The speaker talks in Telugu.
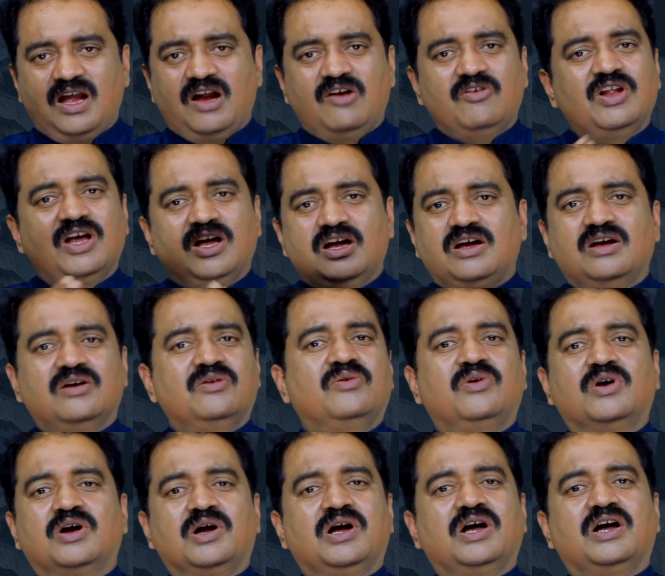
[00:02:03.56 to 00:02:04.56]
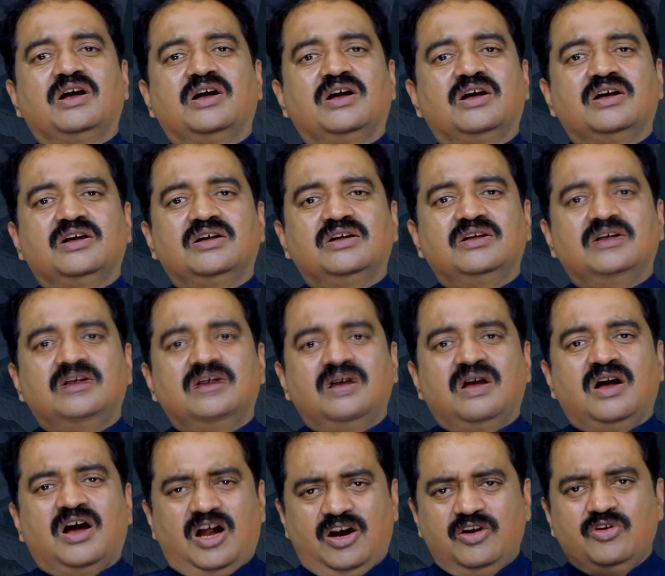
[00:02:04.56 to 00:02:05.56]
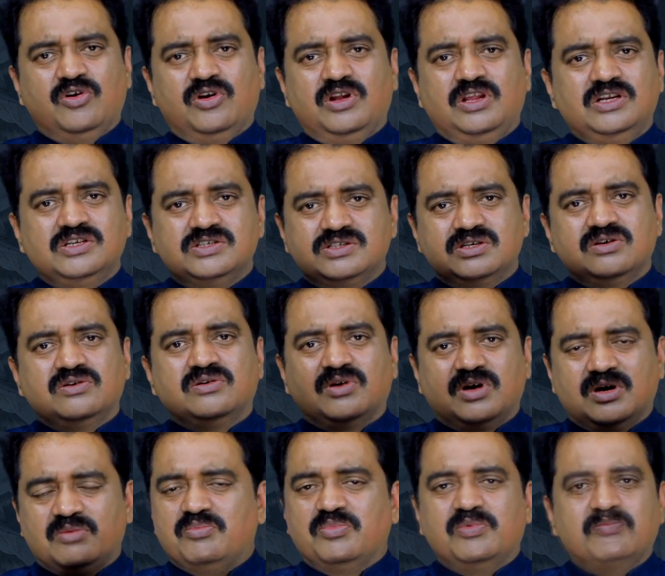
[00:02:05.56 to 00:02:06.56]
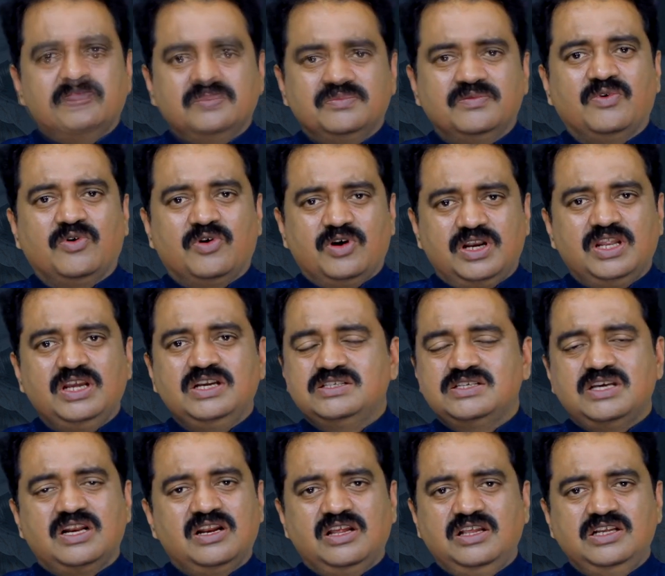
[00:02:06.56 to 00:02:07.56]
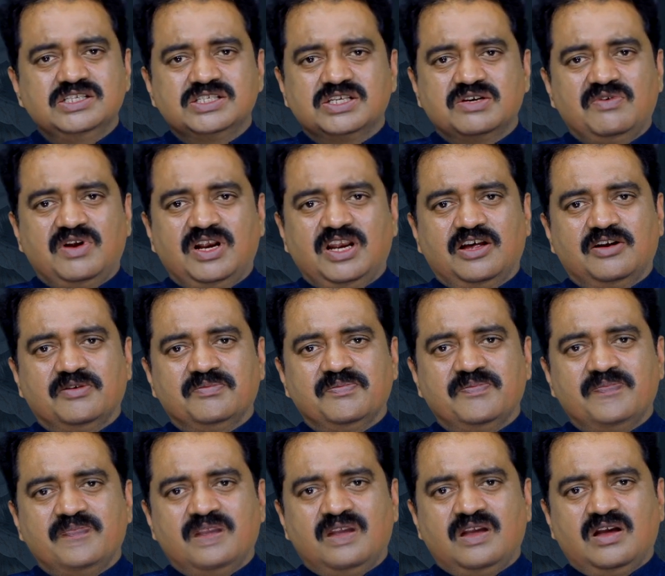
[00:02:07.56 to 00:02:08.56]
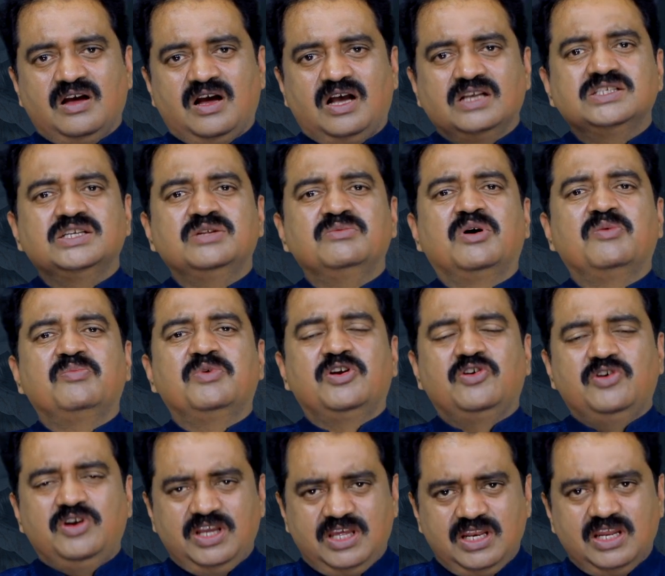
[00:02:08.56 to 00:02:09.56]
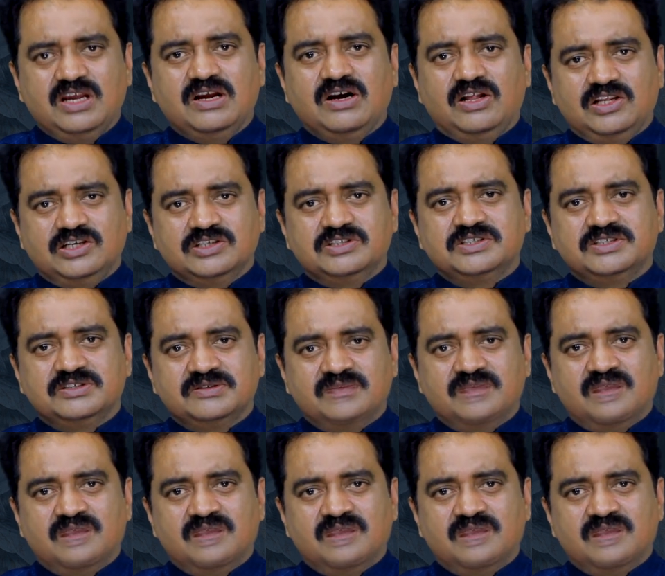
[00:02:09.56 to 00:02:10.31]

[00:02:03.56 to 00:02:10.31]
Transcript: ఆవిడ ఒక ఆడియో రిలీజ్కు ఒక ఒక టీజర్ రిలీజ్కి వెళ్ళారు ఆ సినిమా పేరు డిగ్రీ కాలేజ్